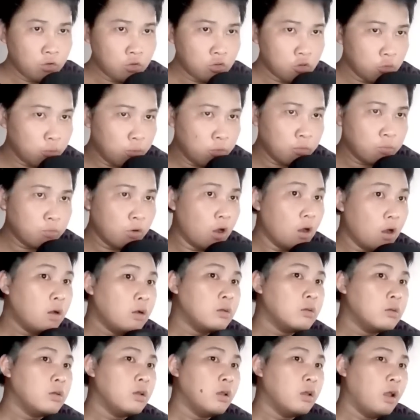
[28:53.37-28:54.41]
Cùng lúc đó,
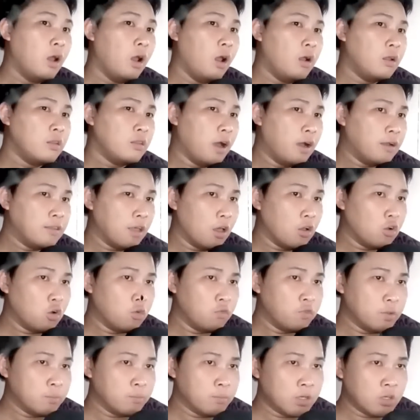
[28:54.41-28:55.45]
thân thể của
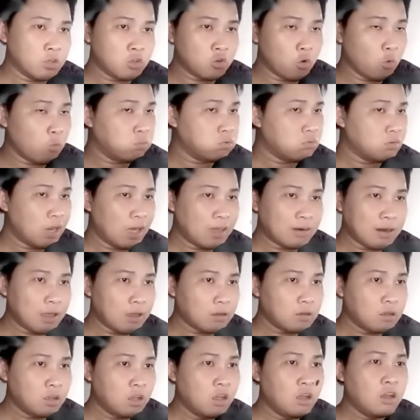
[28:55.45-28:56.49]
Viên Minh cũng lắc
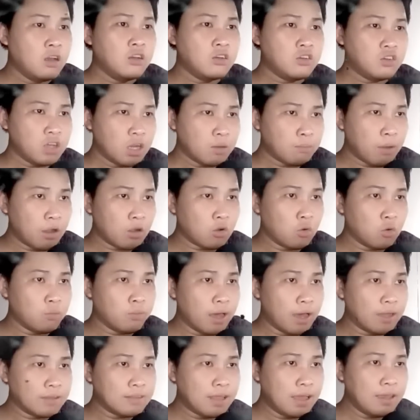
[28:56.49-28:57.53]
lắc, sắc mặt cũng
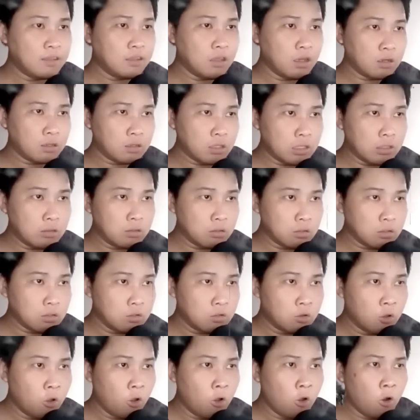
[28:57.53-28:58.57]
đã tái nhợt dị thường,
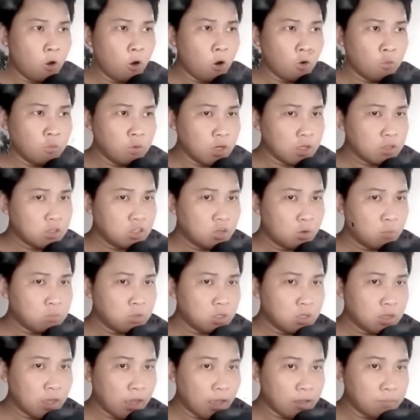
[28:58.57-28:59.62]
hồn lực trong
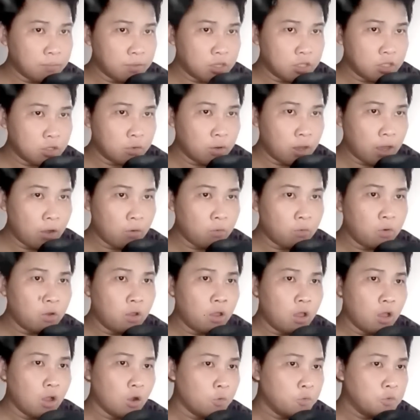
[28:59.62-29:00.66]
thức hải bị tiêu hao
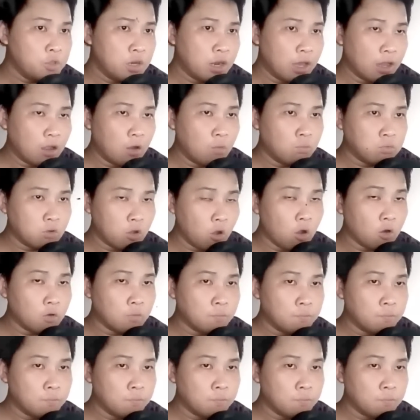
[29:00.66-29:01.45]
hầu như là không còn.